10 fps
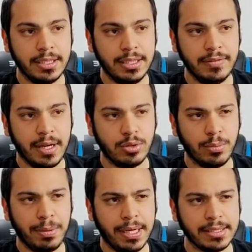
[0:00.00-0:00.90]

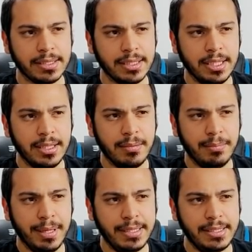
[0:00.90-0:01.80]
Rivaldo pas.
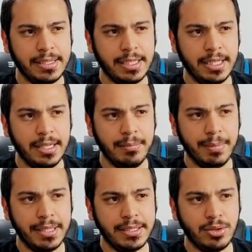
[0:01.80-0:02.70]
Messi,
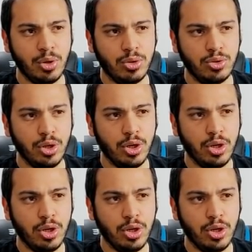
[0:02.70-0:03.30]
Messi döndü.